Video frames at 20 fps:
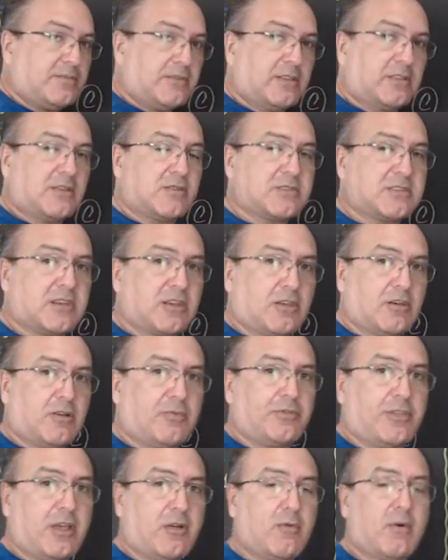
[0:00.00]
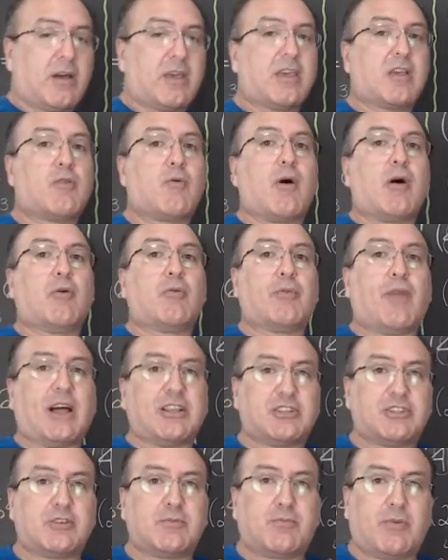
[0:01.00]
Então se aqui eu tenho a
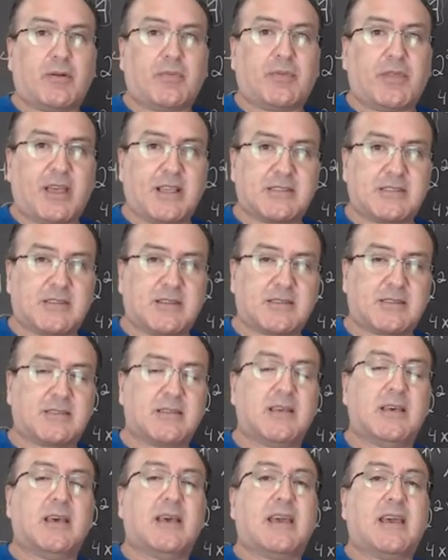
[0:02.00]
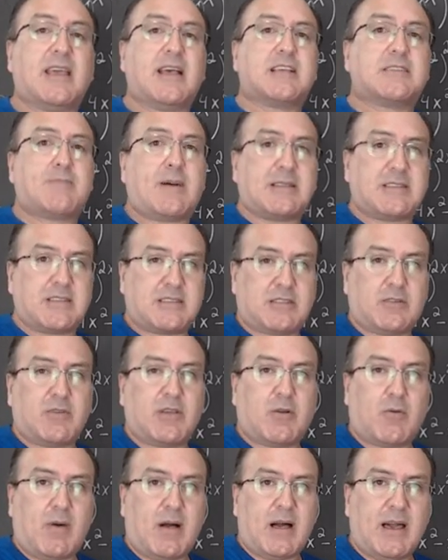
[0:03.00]
igualdade de potências e as bases são
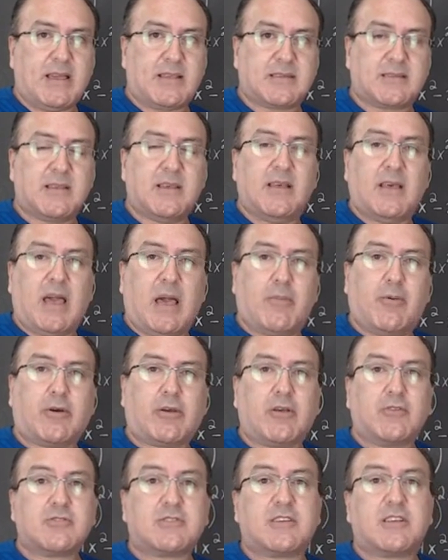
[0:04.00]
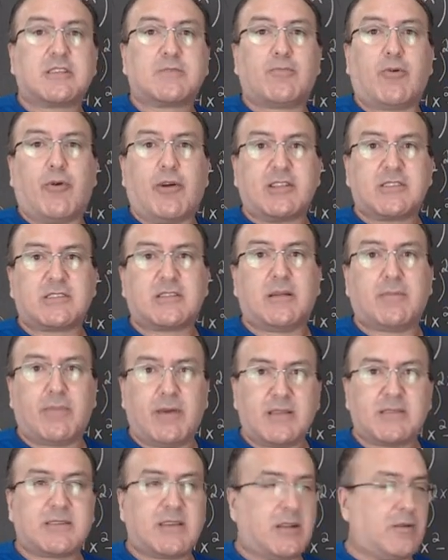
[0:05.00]
iguais, é porque os expoentes
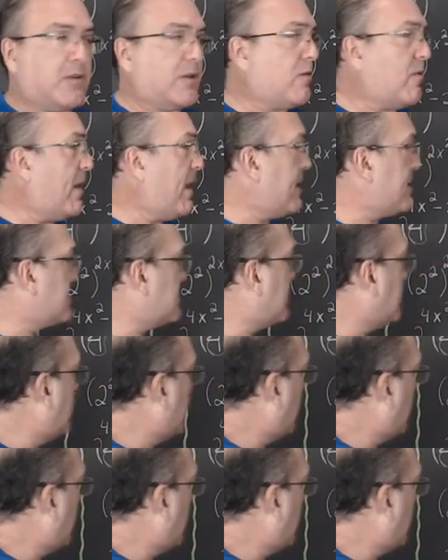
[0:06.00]
também serão iguais.